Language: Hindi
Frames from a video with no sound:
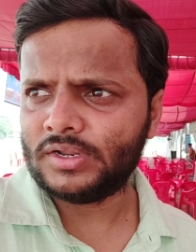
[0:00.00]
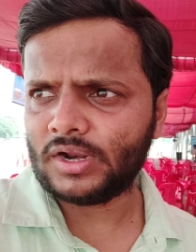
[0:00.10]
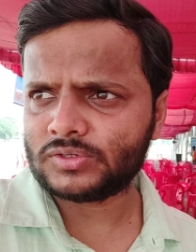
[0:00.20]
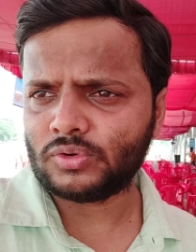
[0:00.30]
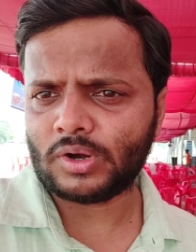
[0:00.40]

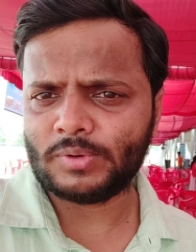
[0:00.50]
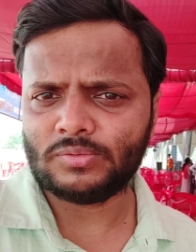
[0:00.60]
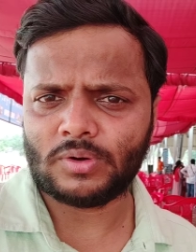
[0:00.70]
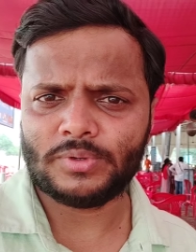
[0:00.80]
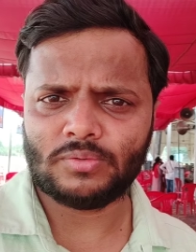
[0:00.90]
निराश होकर
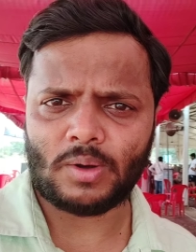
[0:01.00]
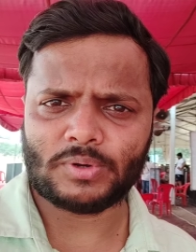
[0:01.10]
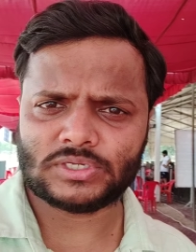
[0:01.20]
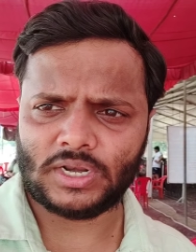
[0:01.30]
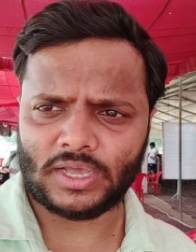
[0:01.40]
भाई अभी
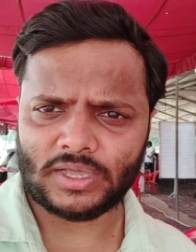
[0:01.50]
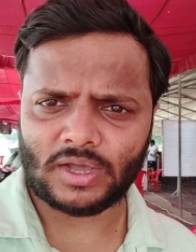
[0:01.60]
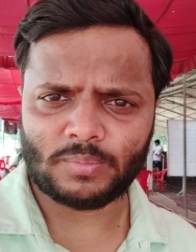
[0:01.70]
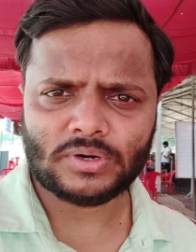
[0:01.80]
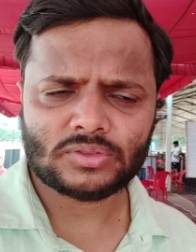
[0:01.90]
वापस चले गए
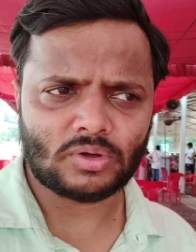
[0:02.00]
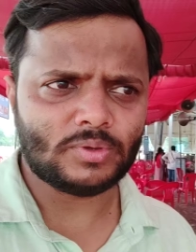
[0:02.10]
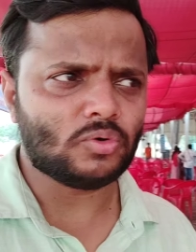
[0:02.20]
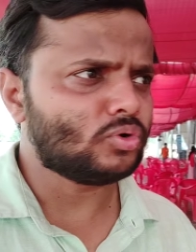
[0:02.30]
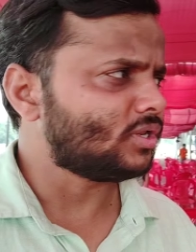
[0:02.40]
यहाँ पर
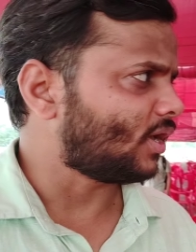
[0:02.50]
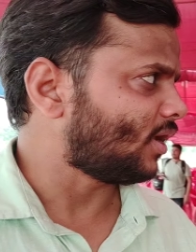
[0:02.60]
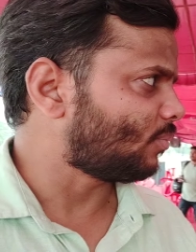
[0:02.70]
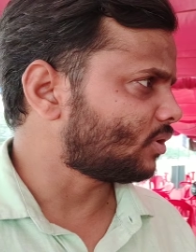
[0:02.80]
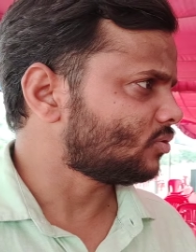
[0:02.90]
कभी तो हो नहीं रहा
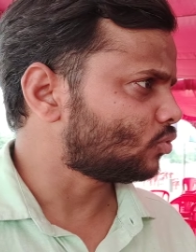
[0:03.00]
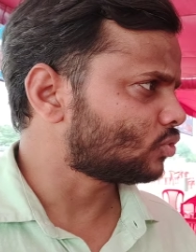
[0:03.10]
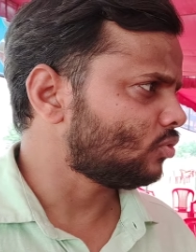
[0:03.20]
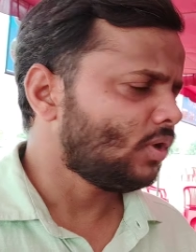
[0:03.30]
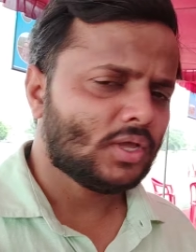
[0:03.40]
है यहाँ पर
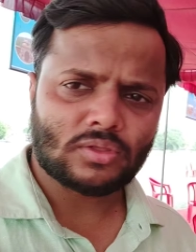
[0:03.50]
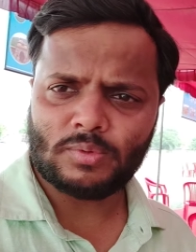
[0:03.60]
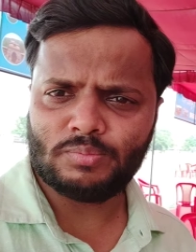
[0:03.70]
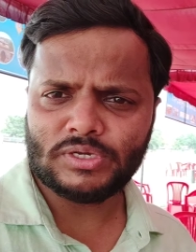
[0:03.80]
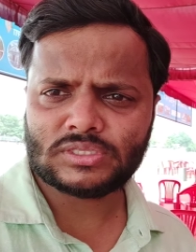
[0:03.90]
दोस्तों
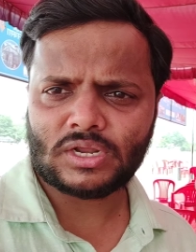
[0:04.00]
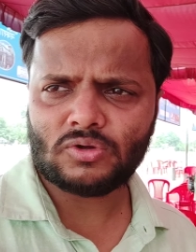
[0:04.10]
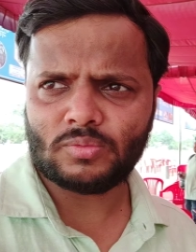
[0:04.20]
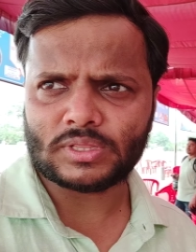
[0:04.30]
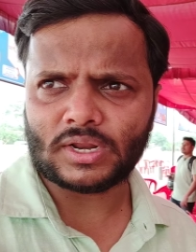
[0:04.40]
कभी तो बीस
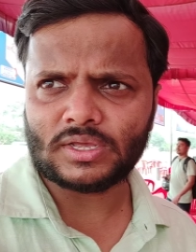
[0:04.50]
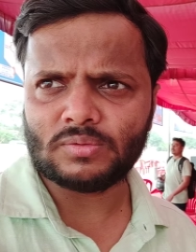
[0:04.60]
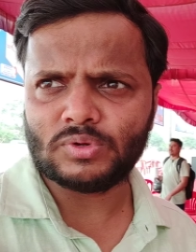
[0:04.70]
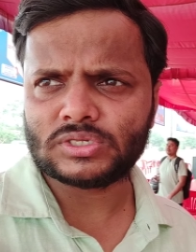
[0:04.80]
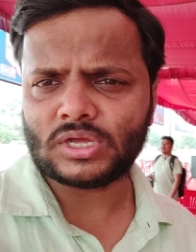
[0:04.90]
तारीख को बता रहे हैं
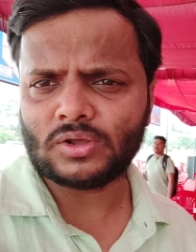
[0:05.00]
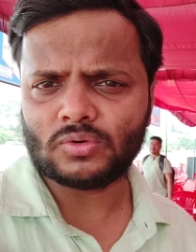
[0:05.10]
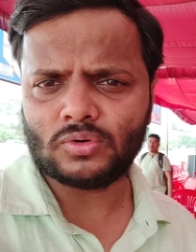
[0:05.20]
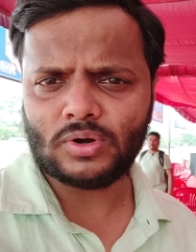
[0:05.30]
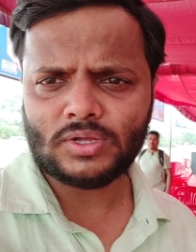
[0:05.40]
कि बीस तारीख
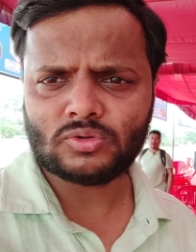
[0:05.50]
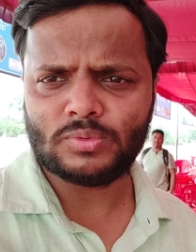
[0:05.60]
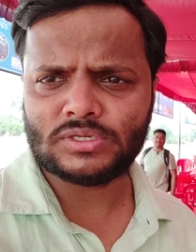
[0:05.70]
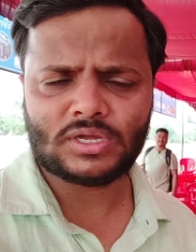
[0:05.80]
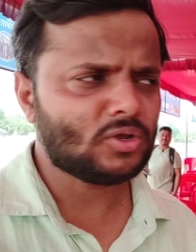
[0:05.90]
को होगा तो
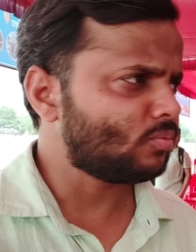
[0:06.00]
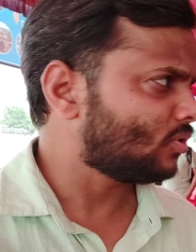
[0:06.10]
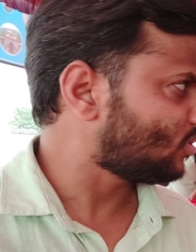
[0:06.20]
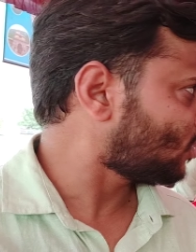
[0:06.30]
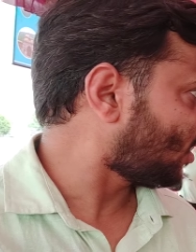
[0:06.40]
बीस तारीख
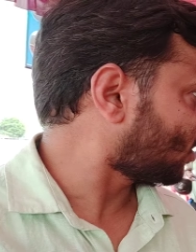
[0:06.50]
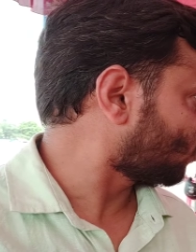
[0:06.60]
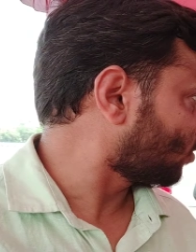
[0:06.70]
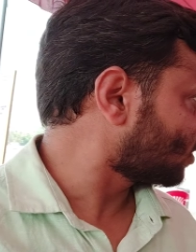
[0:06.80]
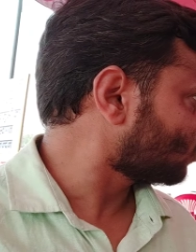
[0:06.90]
में अगर
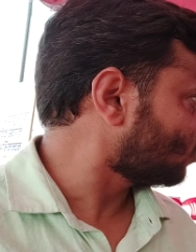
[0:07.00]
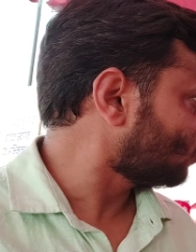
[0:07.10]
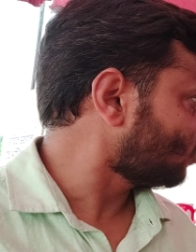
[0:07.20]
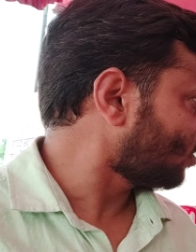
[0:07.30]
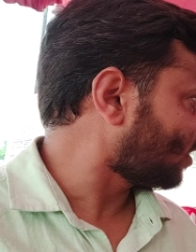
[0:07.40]
होगा तो
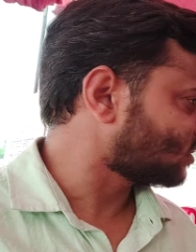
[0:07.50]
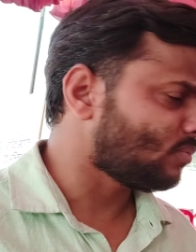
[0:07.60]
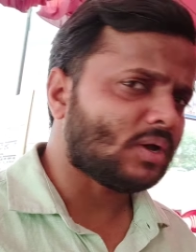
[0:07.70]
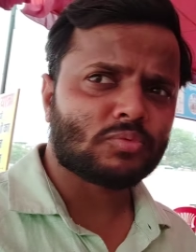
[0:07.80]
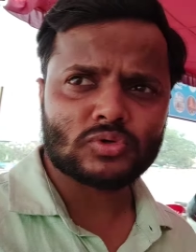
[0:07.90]

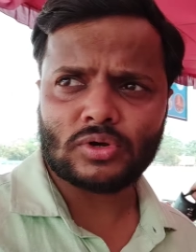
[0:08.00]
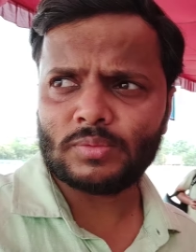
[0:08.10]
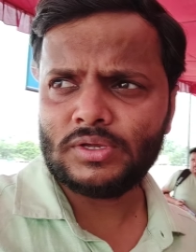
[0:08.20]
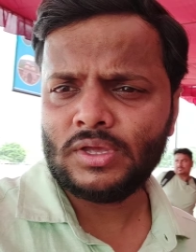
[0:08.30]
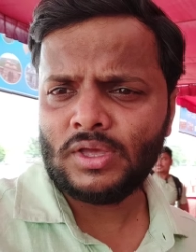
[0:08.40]
ऐसे में आपको जो
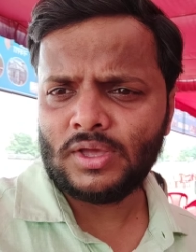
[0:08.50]
है भाई